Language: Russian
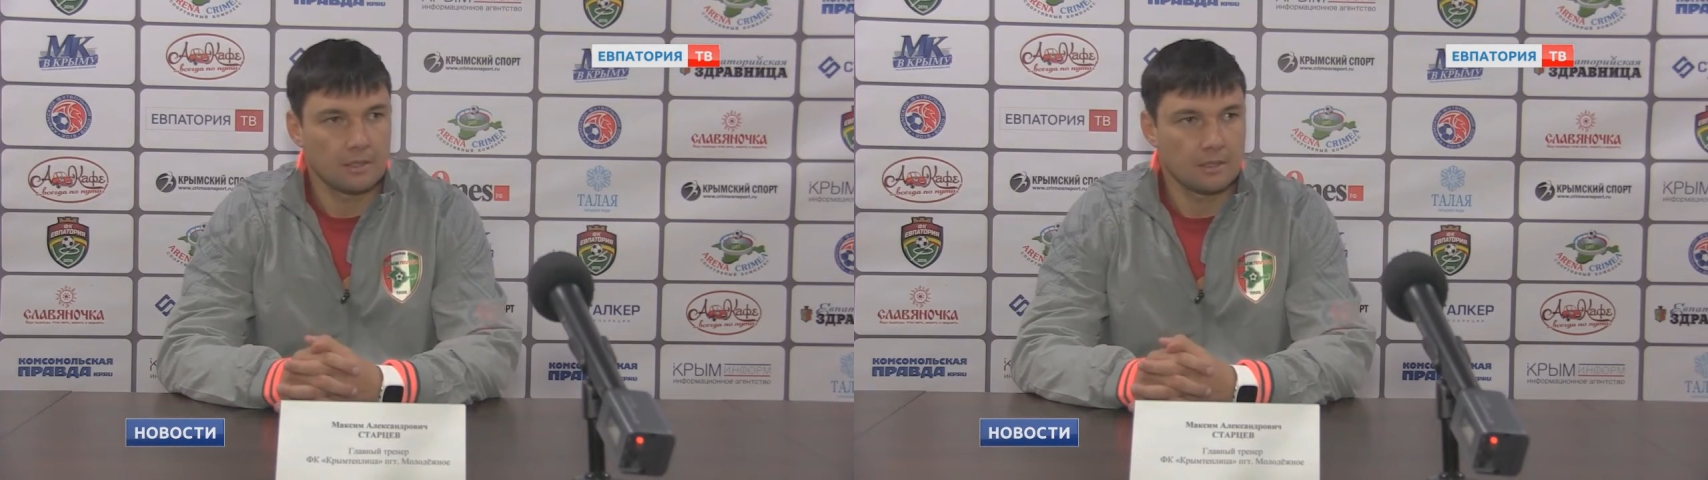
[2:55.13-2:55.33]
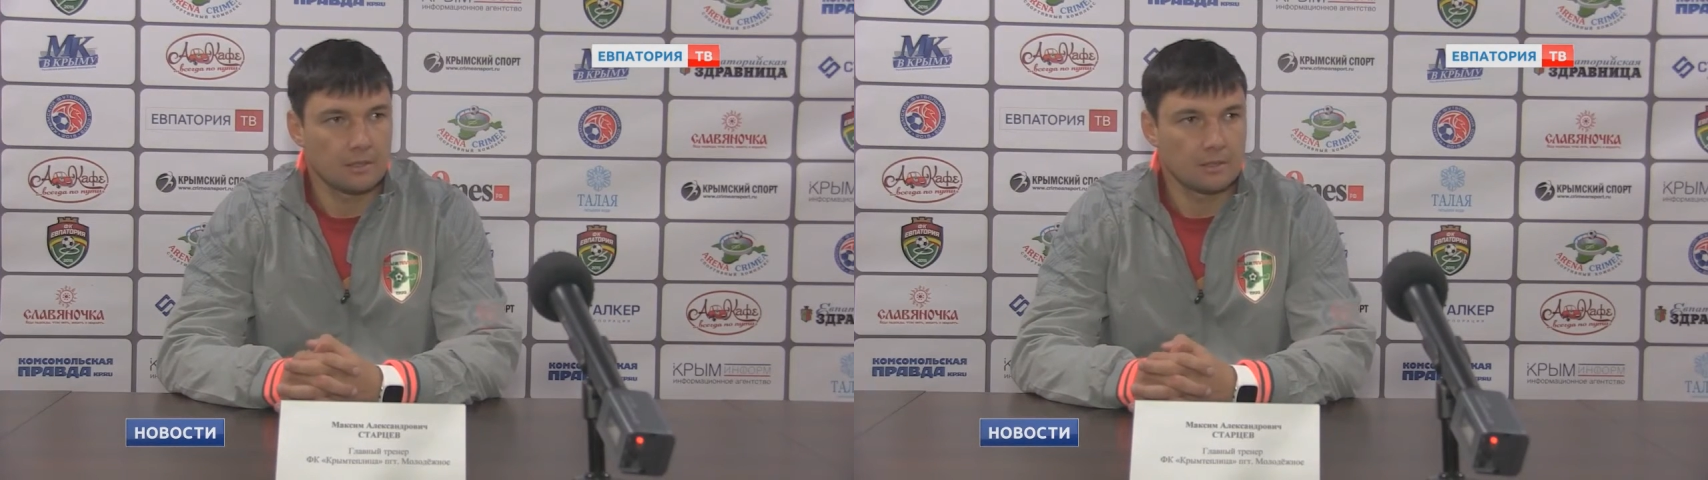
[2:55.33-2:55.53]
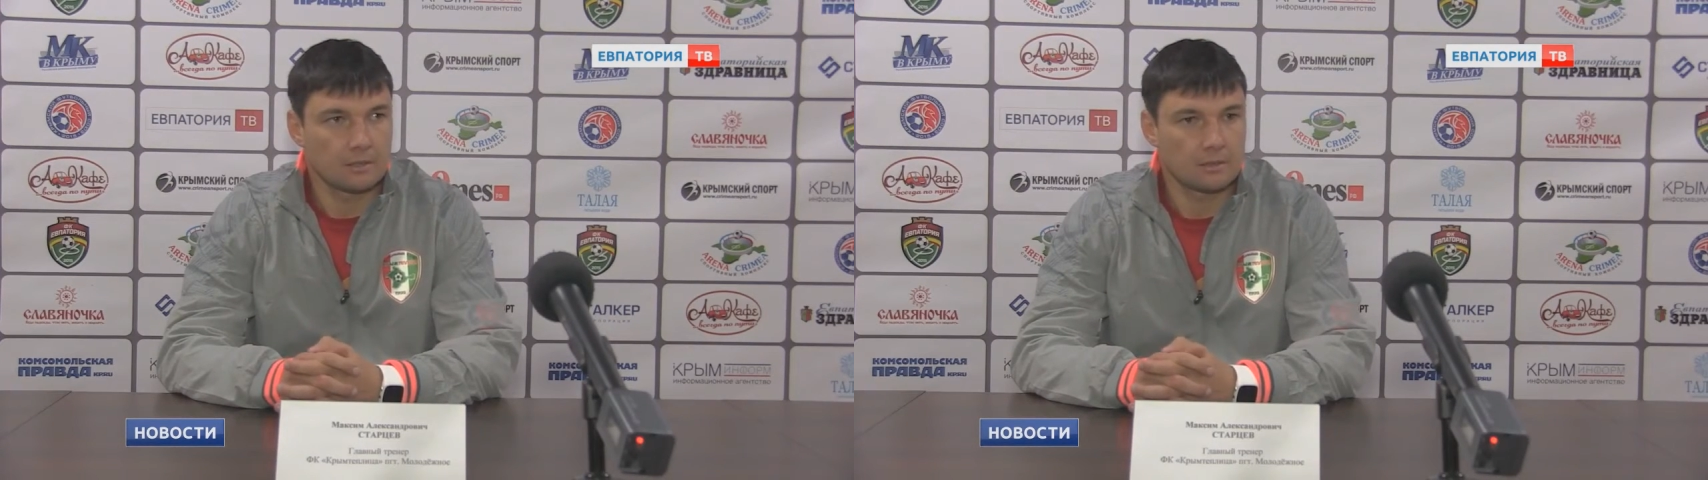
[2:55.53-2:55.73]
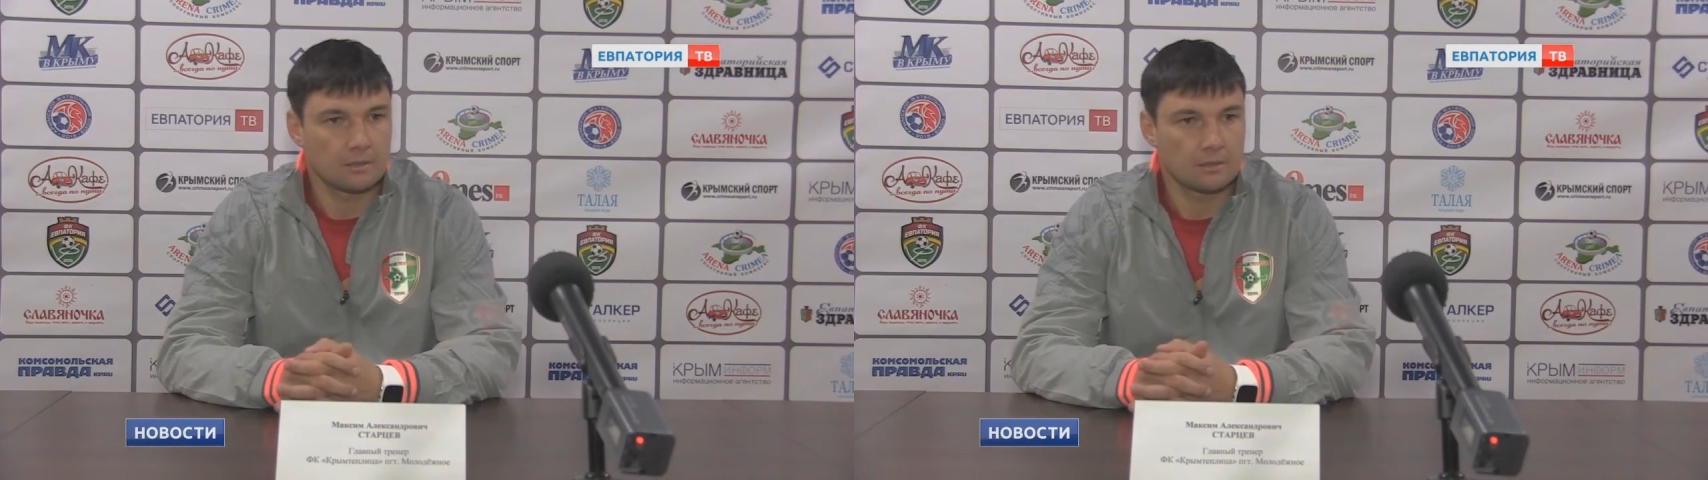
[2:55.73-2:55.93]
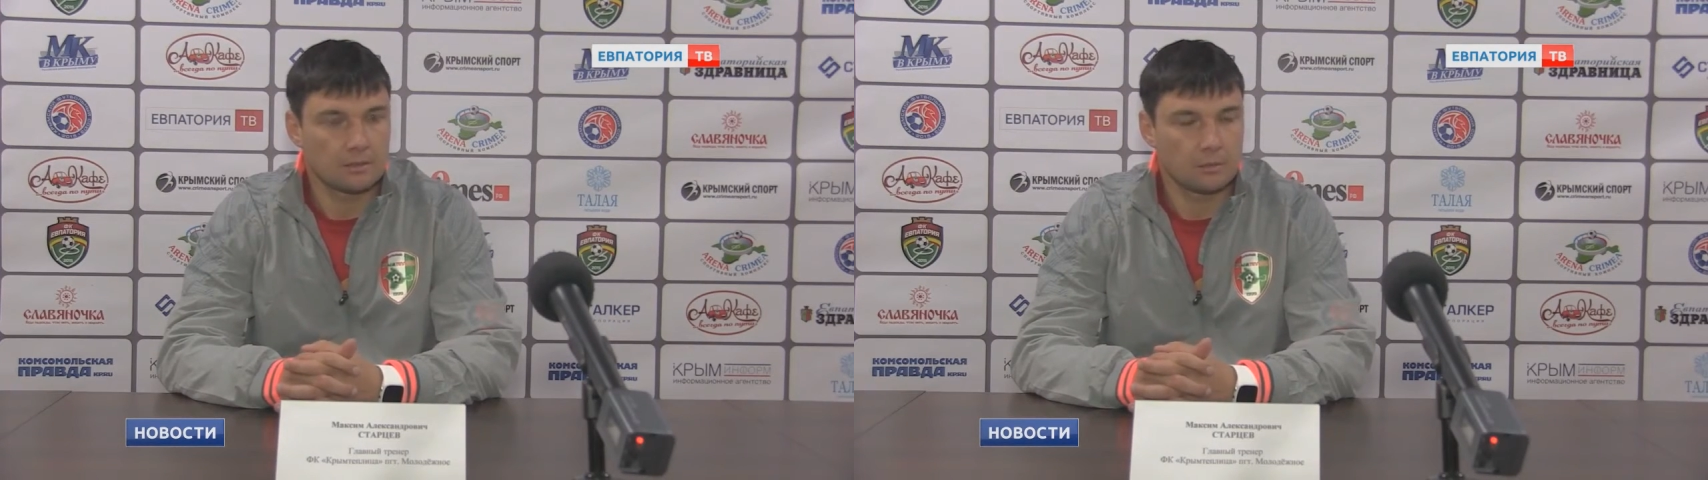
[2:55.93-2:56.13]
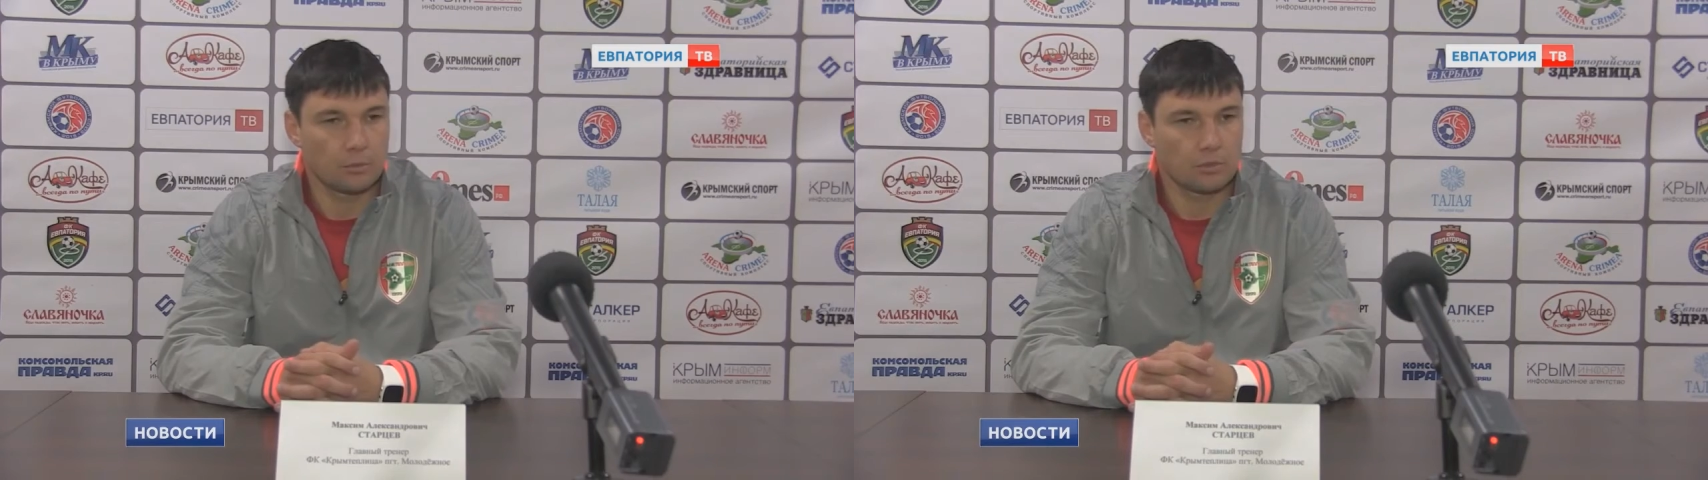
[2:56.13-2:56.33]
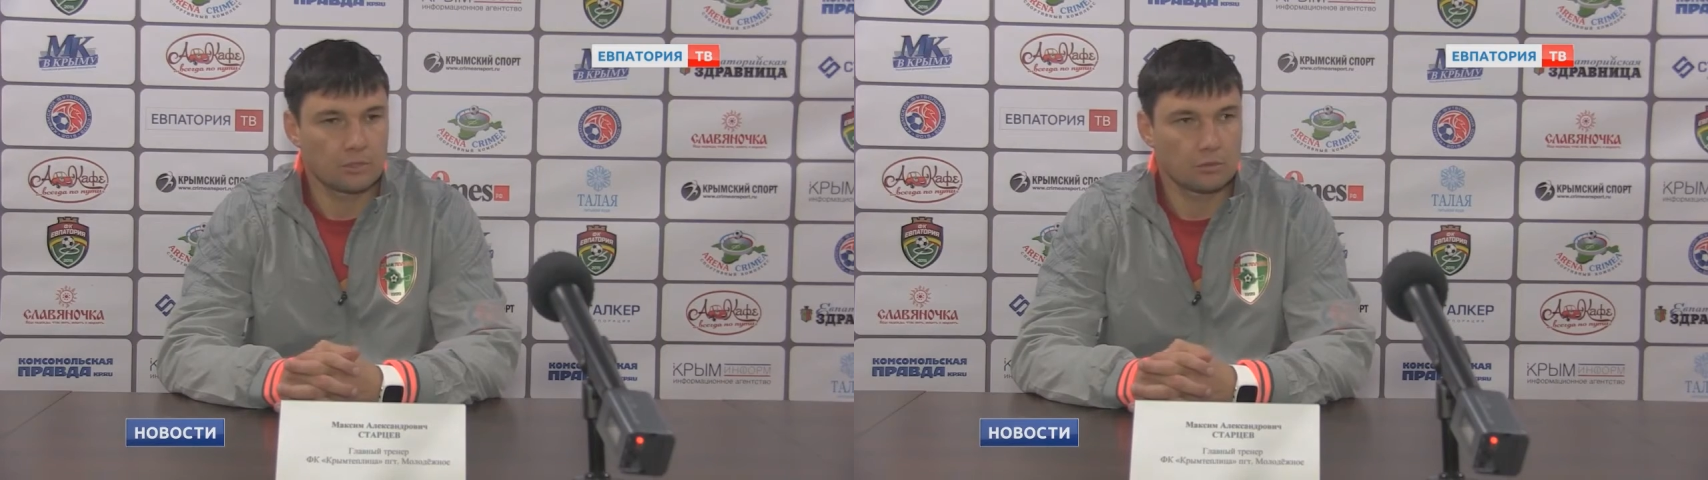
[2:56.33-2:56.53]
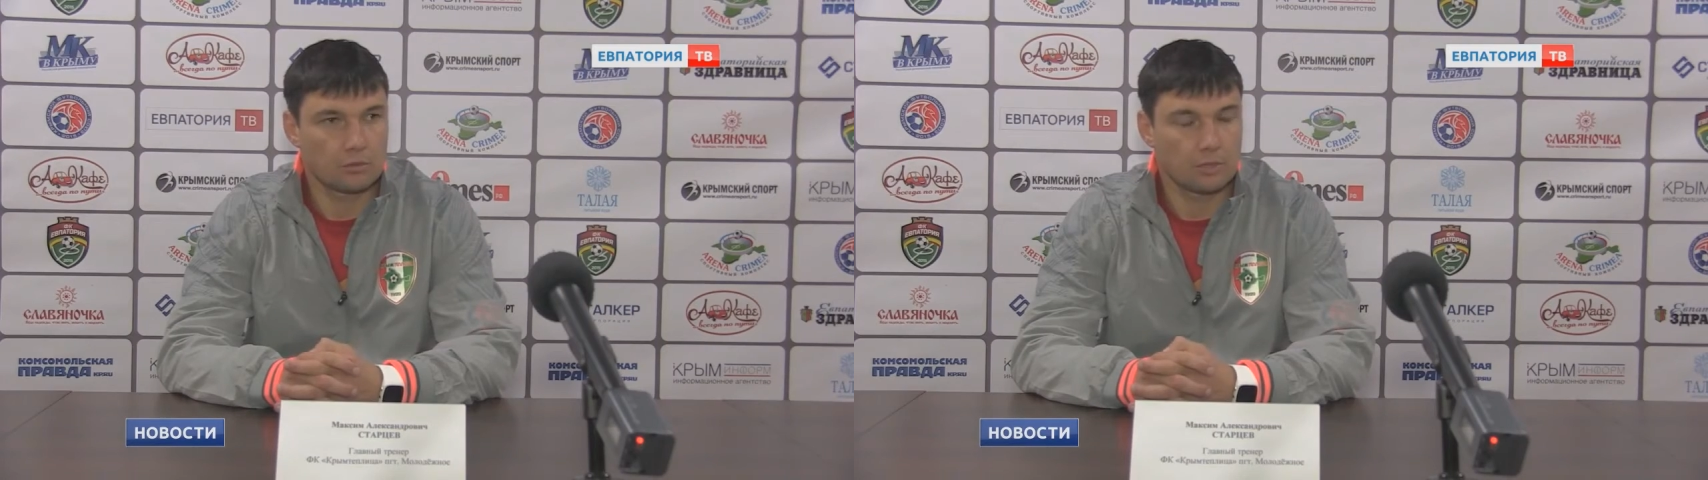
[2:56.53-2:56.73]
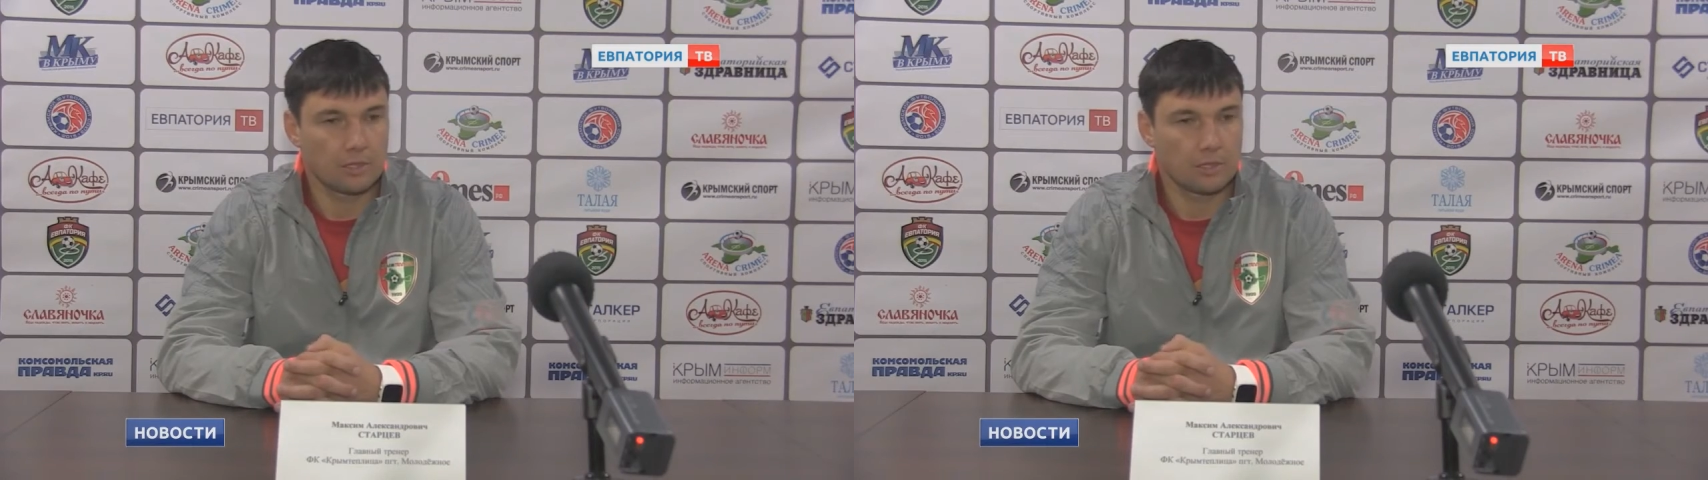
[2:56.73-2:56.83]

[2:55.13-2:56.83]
и полностью